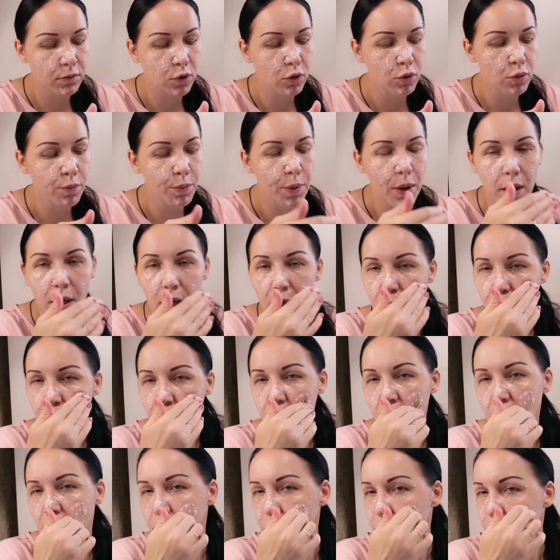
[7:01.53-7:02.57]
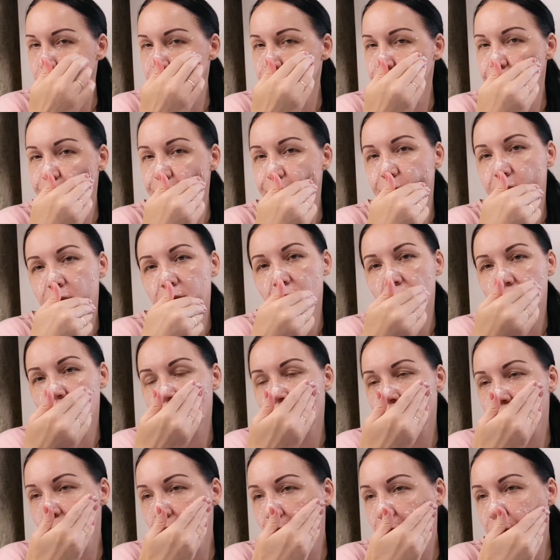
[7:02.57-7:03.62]
ну, пока вот
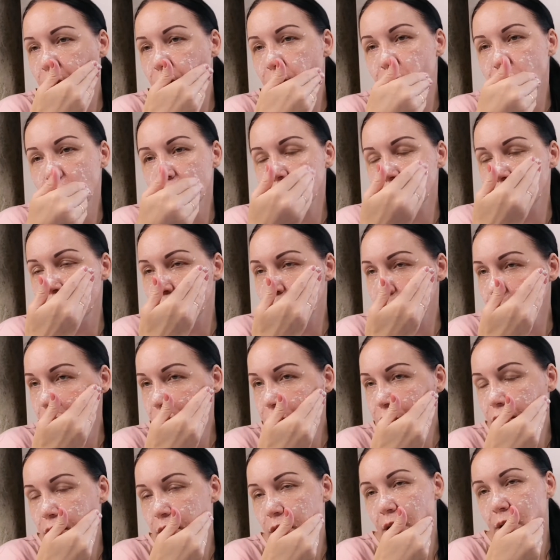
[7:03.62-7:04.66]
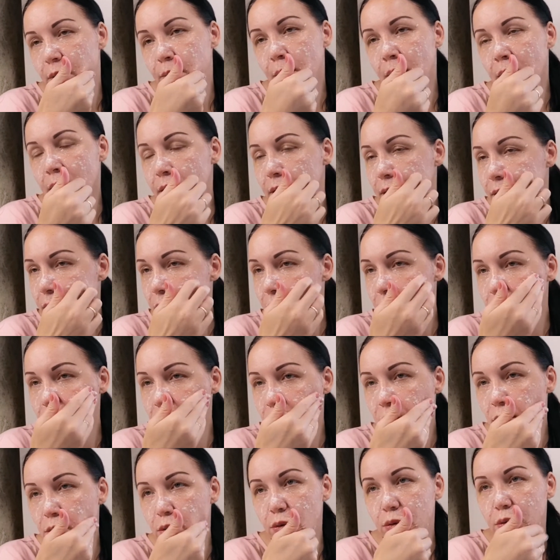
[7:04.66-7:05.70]
вроде бы Маша нормально
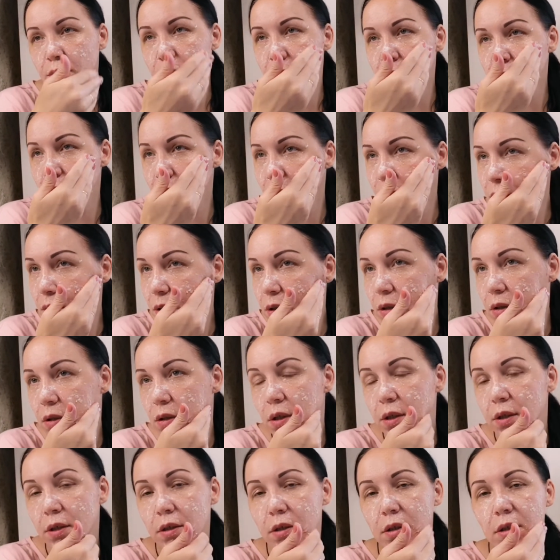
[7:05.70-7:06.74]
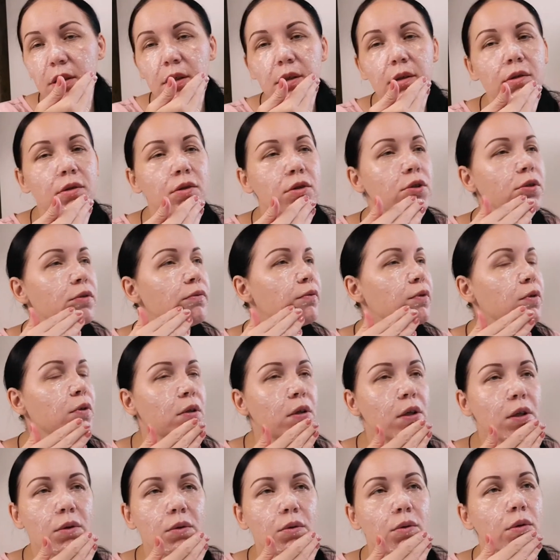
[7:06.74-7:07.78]
реагирует, ни аллергии, ничего
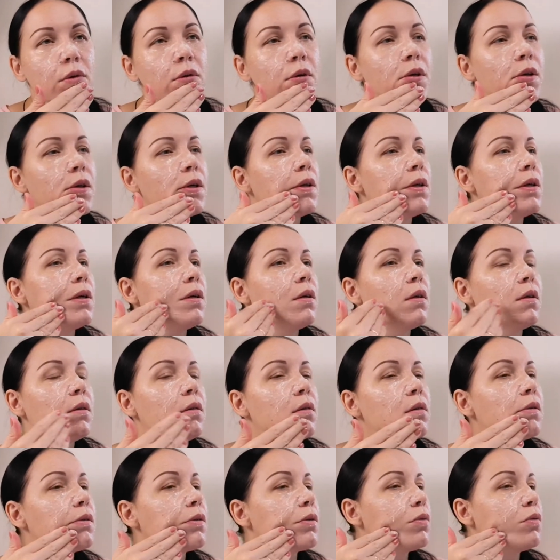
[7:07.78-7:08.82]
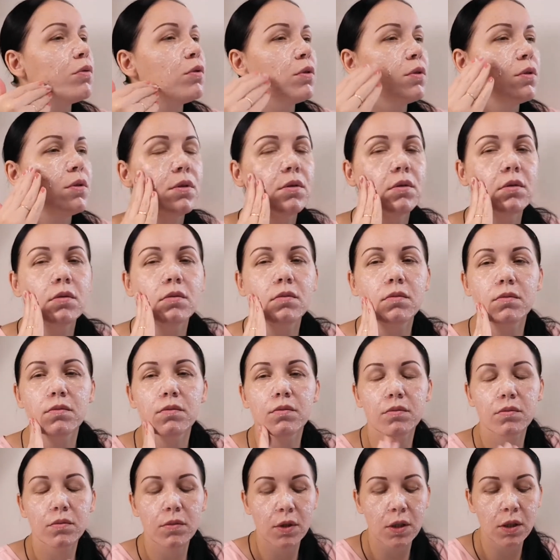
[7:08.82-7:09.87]
нету. То есть,
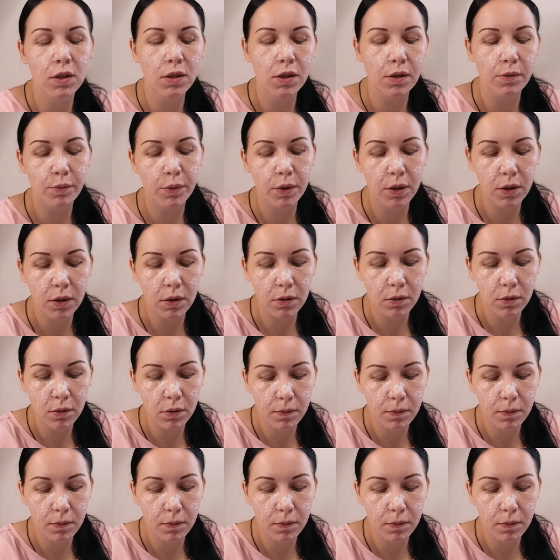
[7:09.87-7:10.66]
если мы